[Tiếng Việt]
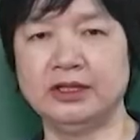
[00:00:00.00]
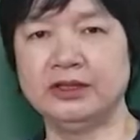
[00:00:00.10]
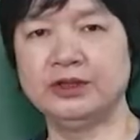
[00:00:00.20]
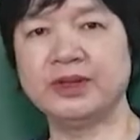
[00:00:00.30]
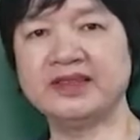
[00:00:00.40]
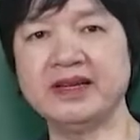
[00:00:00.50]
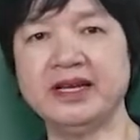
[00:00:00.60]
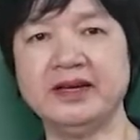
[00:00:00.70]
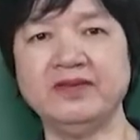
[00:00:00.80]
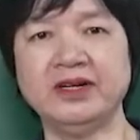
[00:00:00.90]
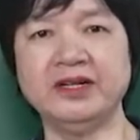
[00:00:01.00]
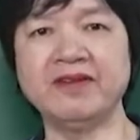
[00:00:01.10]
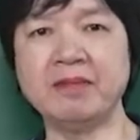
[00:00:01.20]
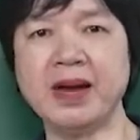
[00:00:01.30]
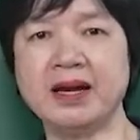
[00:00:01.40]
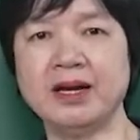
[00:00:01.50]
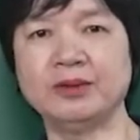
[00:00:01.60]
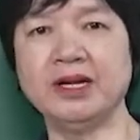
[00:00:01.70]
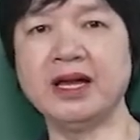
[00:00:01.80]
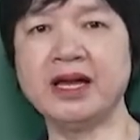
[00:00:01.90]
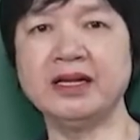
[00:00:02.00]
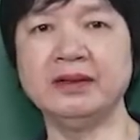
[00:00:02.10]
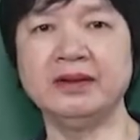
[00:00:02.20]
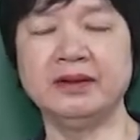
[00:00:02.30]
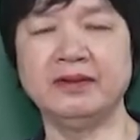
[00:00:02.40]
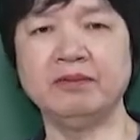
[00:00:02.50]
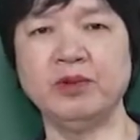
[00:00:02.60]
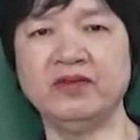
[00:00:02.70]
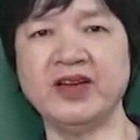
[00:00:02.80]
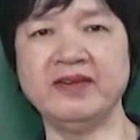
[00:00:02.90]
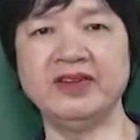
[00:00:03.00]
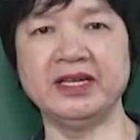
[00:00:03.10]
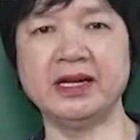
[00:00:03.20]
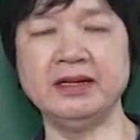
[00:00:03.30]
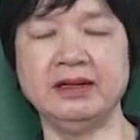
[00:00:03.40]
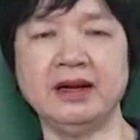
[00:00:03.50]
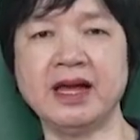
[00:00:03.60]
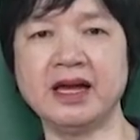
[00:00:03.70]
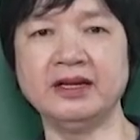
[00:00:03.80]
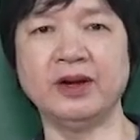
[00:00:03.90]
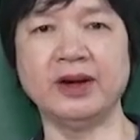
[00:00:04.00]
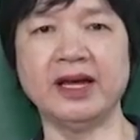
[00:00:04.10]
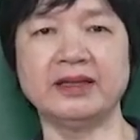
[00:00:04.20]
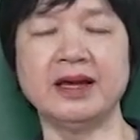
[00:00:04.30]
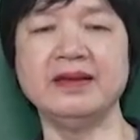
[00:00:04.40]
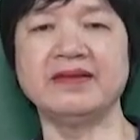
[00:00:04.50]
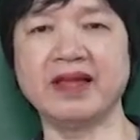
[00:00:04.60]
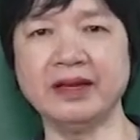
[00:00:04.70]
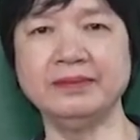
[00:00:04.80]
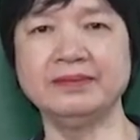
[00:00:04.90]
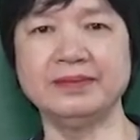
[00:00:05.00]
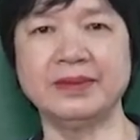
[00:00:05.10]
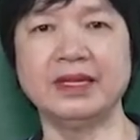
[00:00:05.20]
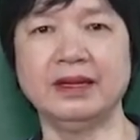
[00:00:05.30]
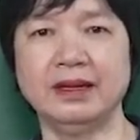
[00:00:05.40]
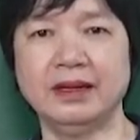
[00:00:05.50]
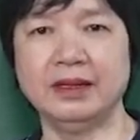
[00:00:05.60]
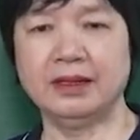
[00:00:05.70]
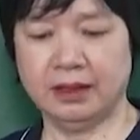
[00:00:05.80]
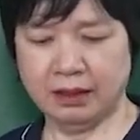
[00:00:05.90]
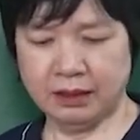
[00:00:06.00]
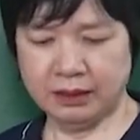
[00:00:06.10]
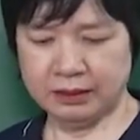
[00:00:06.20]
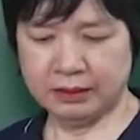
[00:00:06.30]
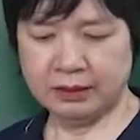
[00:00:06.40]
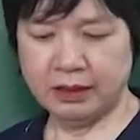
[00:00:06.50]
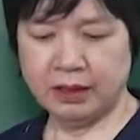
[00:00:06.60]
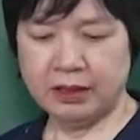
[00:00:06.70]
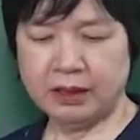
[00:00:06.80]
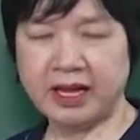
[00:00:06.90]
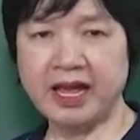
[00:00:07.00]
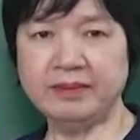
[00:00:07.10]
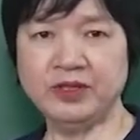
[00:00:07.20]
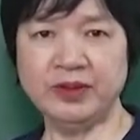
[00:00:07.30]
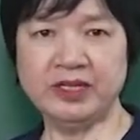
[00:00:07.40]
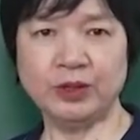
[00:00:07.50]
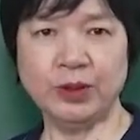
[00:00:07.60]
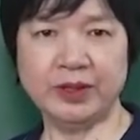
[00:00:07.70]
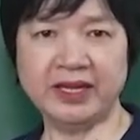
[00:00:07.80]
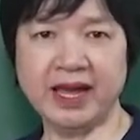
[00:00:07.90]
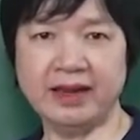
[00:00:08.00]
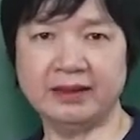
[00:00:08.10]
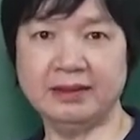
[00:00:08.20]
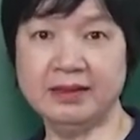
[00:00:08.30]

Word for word: Chúng ta sẽ đến với văn bản đọc thứ hai về vị thần thứ hai, đó là thần Sét. Ừ. Ờ, các em chú ý cho cô cái thẻ thứ